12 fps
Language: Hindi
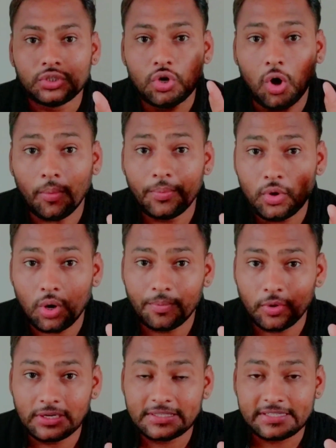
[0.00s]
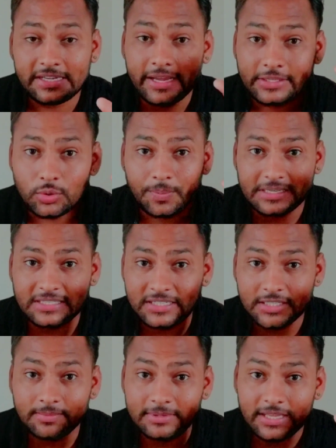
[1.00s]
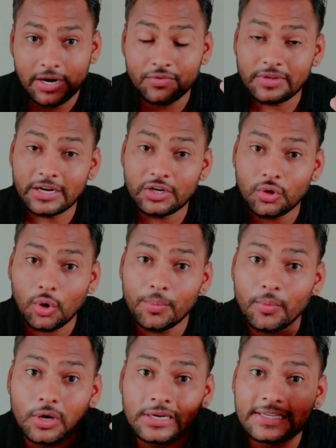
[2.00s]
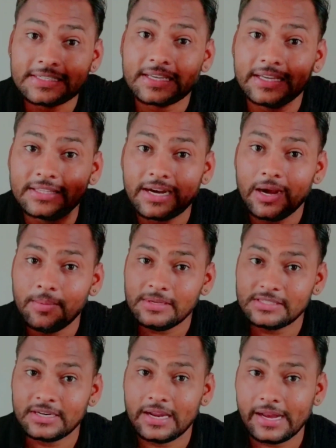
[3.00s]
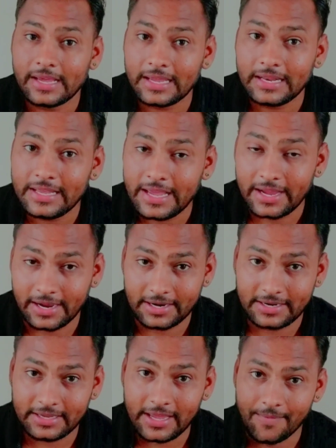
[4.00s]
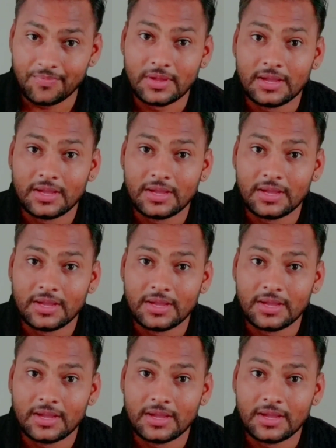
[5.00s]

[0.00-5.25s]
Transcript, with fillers: टॉप टॉप कॉलेज ये जो परसेंटेज बता रहा हूं ये टॉप कॉलेज के अंदर एडमिशन लेने के लिए है ठीक है